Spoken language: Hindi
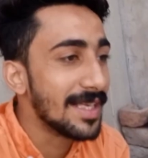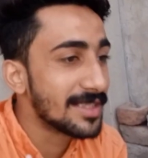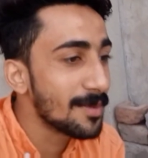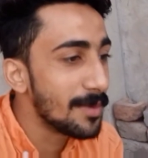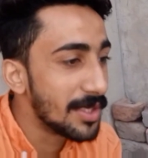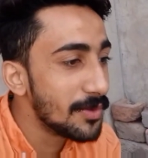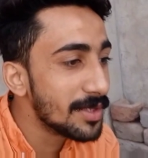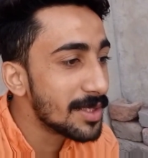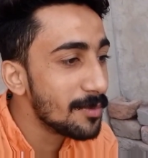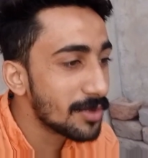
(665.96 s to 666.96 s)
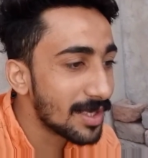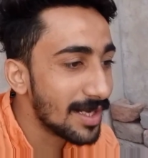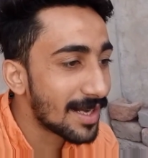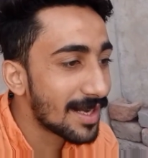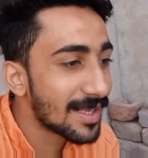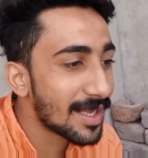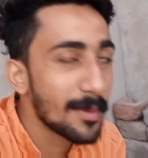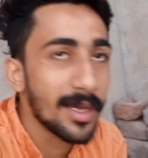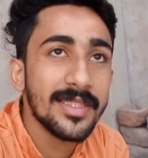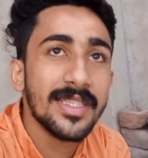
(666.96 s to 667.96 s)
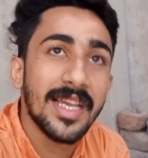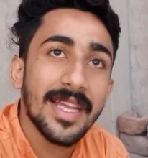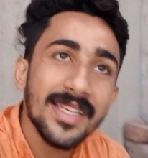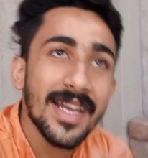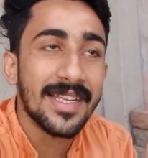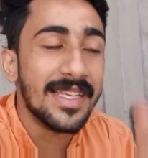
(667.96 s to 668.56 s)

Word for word: लग रहा था कि भाई ये नहीं आनी क्योंकि यार